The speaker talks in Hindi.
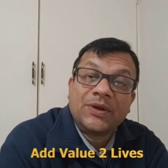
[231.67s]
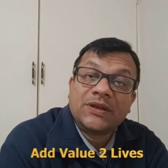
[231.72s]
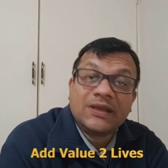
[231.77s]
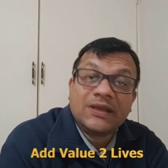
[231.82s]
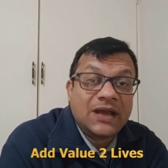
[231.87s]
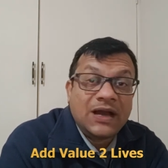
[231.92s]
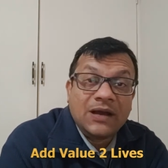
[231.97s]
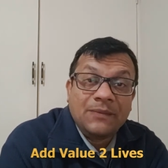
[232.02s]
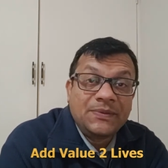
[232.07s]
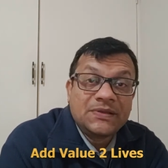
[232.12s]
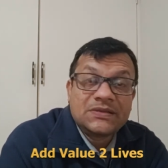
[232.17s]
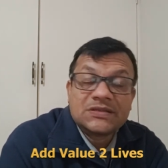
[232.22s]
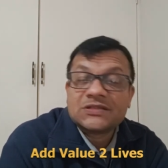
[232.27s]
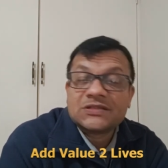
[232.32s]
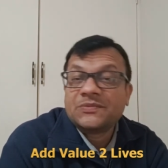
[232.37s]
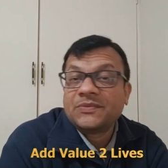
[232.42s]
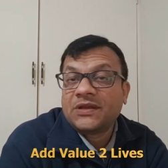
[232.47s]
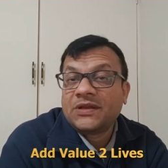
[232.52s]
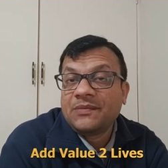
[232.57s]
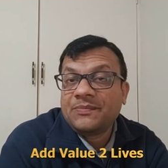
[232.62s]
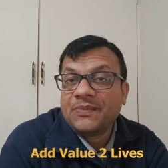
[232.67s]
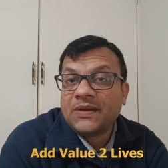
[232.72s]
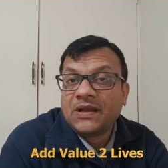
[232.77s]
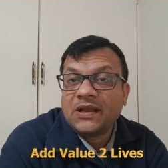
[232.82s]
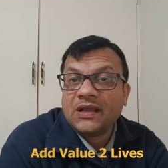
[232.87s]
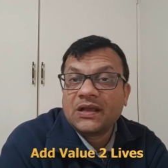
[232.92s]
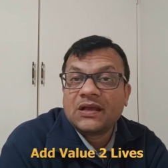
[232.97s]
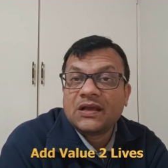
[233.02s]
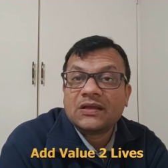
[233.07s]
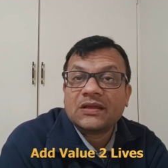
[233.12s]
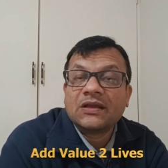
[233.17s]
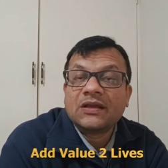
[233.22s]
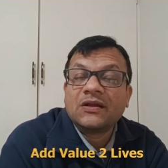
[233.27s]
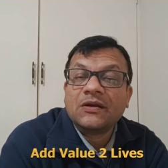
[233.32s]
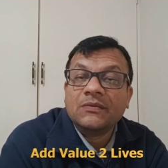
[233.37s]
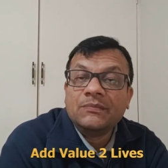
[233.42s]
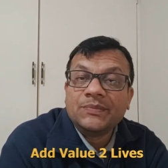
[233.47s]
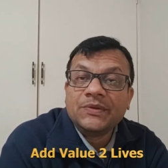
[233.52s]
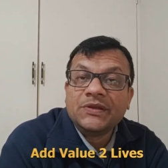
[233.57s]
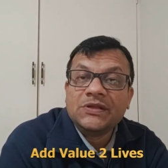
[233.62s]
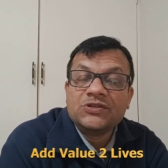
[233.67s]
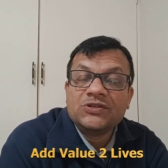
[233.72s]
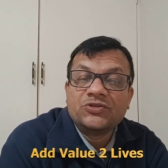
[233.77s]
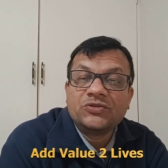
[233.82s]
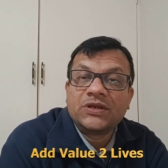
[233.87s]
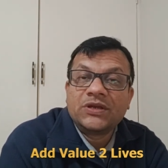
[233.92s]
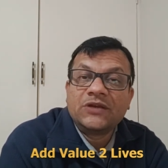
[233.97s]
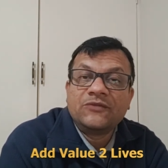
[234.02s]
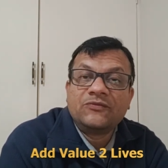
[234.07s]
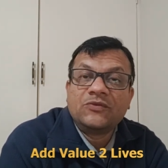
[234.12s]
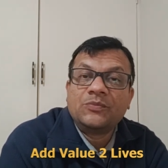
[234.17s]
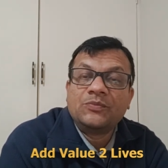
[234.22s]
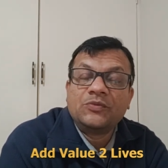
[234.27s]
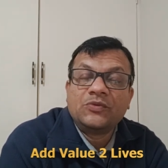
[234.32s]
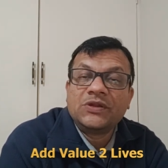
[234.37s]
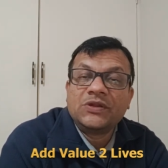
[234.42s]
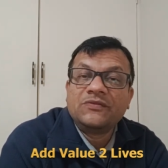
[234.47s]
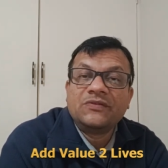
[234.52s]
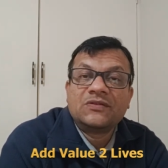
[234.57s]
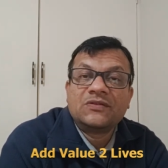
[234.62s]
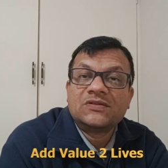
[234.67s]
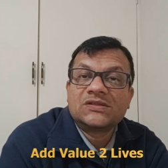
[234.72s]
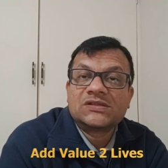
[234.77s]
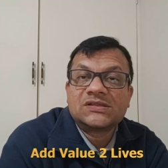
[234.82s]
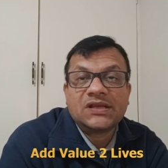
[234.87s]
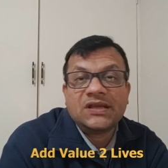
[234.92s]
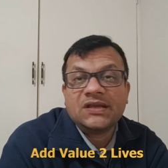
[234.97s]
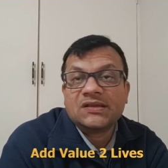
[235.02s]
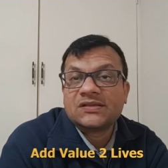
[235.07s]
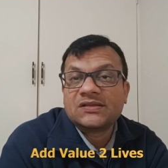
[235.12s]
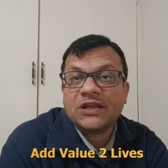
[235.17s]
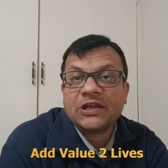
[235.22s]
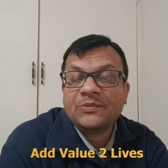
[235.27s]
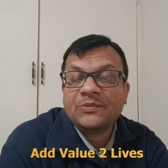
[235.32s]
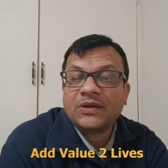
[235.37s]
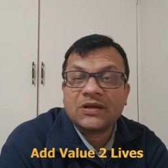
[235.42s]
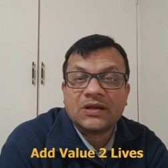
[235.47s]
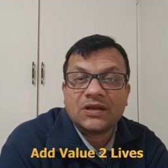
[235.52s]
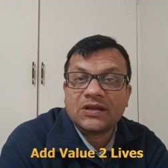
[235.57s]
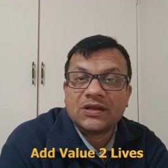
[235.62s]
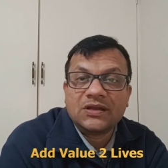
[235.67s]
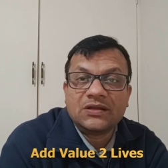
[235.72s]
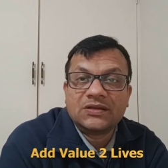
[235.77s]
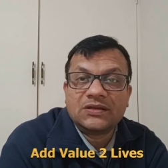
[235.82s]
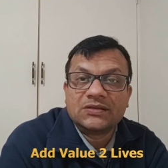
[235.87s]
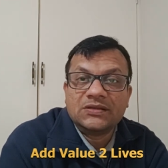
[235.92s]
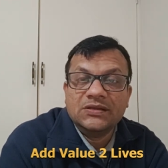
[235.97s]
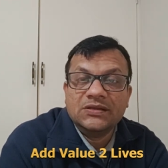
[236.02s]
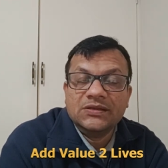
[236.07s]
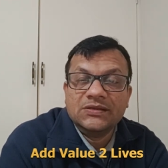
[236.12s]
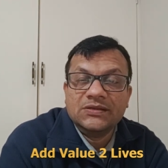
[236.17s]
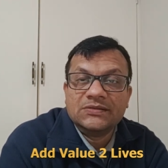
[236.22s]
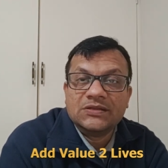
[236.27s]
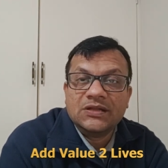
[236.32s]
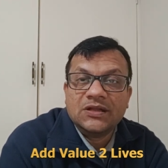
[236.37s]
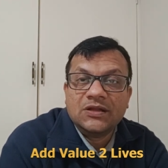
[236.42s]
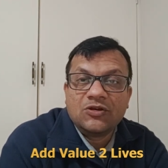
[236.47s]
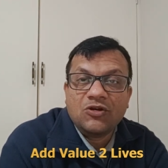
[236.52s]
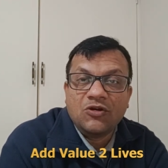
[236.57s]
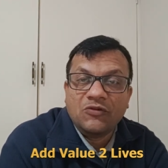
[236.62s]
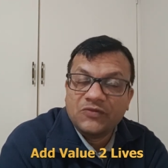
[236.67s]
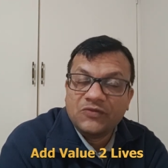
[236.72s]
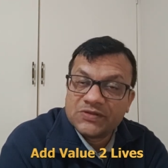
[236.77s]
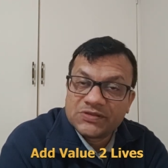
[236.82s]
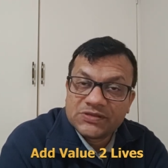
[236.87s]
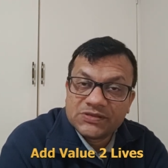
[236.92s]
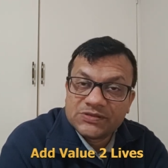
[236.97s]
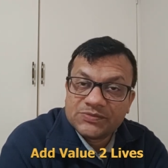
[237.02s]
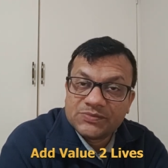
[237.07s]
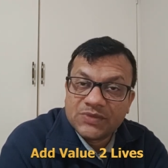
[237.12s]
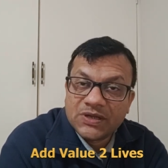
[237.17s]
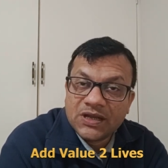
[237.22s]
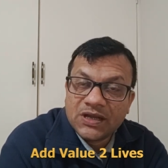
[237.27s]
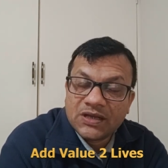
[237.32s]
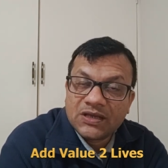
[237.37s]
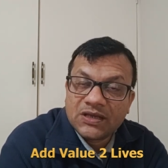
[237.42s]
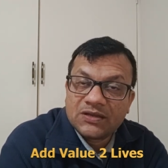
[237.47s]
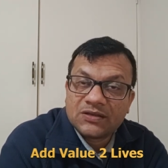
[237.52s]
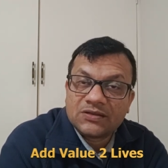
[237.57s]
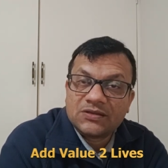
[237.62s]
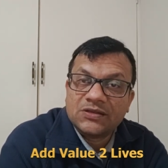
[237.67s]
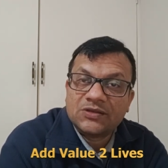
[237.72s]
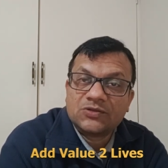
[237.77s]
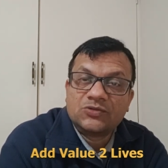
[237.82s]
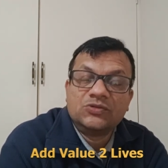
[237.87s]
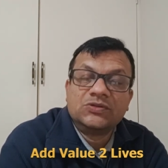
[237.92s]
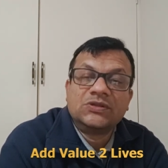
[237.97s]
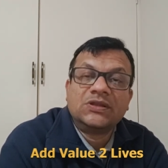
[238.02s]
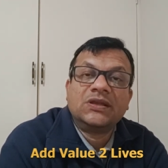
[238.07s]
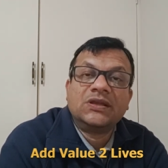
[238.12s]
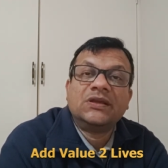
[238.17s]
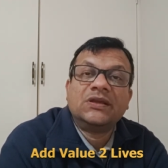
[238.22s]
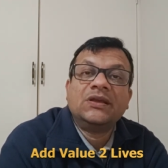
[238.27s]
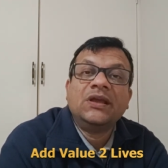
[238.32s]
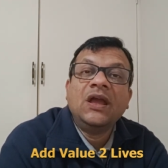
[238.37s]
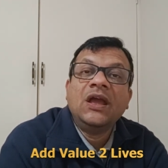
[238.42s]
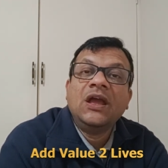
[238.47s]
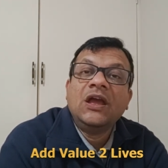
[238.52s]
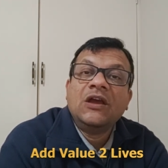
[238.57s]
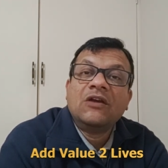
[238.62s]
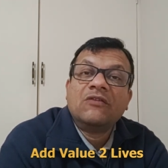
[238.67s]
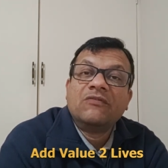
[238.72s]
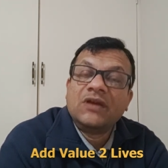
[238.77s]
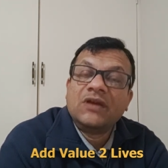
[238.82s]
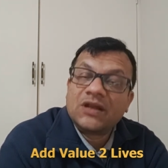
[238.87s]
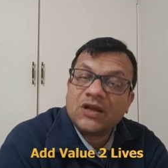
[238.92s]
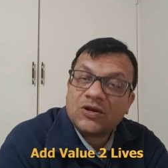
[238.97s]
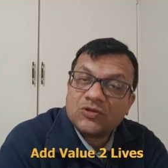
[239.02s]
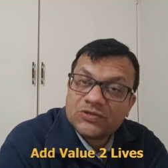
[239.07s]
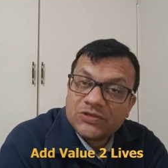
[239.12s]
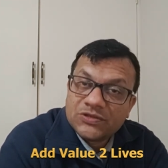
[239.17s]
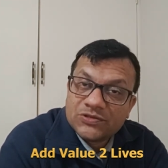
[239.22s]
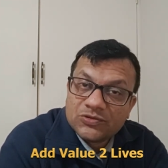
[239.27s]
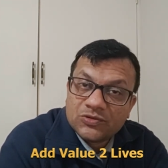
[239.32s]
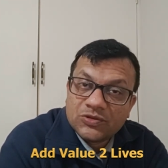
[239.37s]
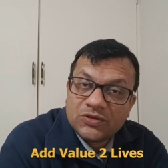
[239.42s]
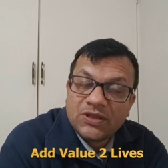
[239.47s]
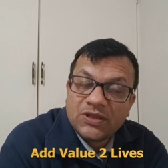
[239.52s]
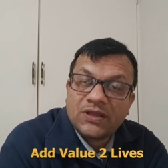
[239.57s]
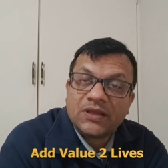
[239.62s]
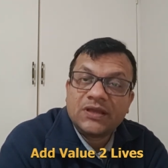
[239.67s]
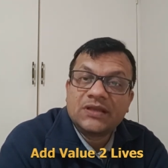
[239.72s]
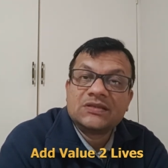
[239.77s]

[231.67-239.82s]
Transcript: पर यहां पे जैसे मैंने पहले कहा कि कंपनी जो है वो पूरी व्यवस्था एक साइड में करके रखती है ऑफिस बना के रखती है खुद के वेयर हाउसेज होते